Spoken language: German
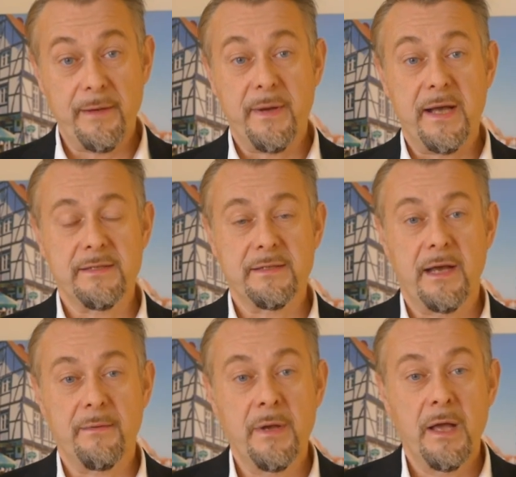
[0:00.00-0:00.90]

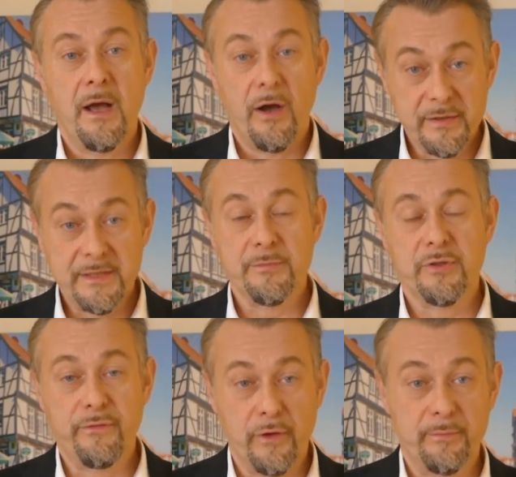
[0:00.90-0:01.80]
Maßnahmen aus dem
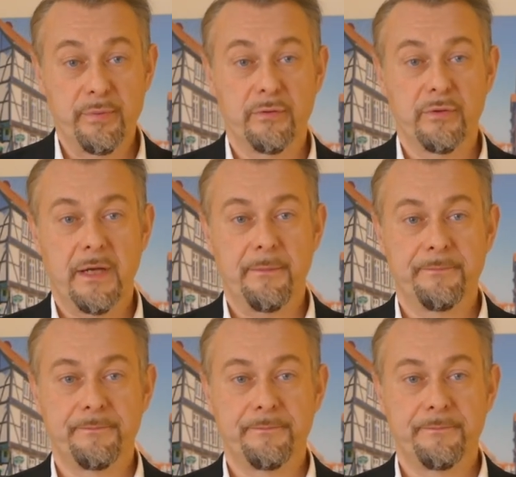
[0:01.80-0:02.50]
Sofortprogramm.